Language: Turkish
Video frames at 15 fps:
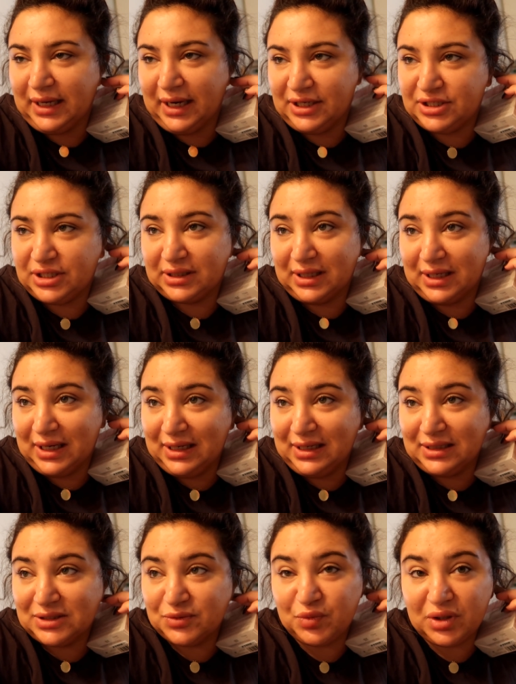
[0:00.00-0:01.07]
Gerçekten
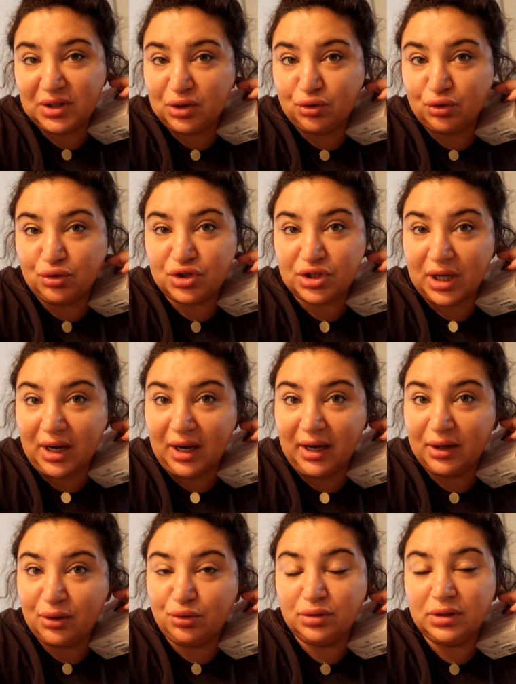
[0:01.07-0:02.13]
en az bir 2-3
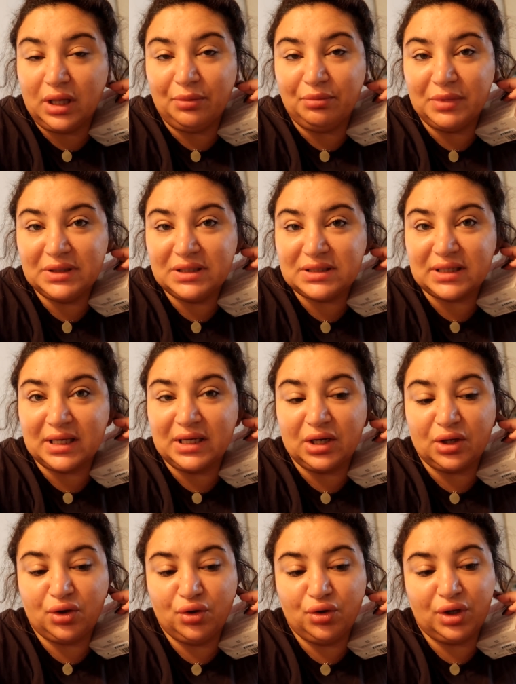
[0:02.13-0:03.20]
ay kullanmanız
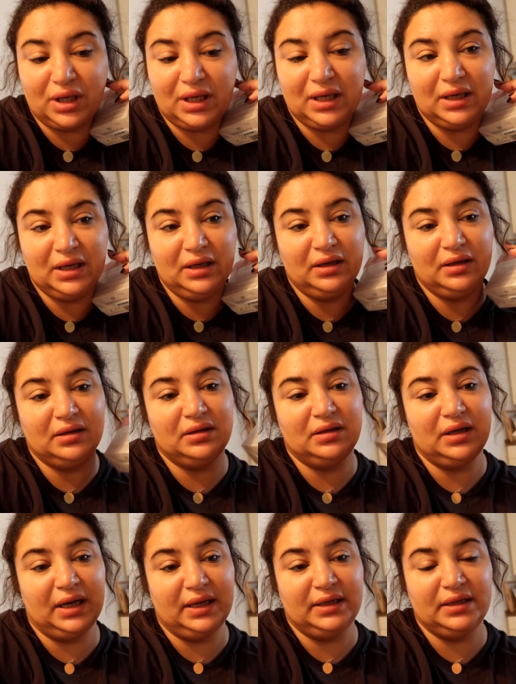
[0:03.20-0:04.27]
gerekiyor ki
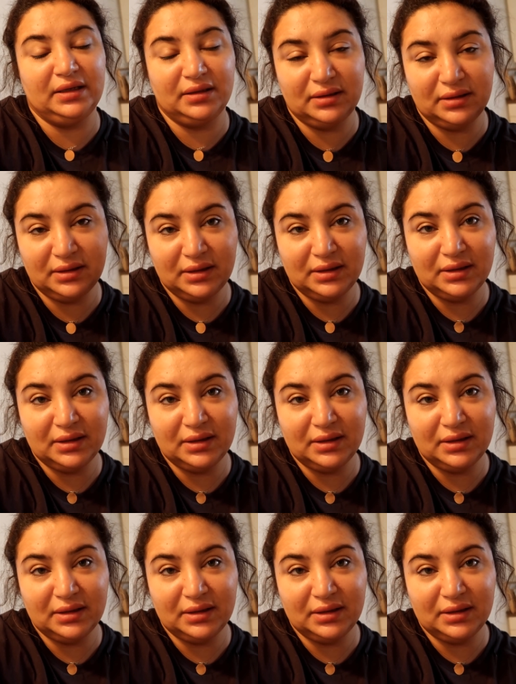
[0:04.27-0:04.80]
hani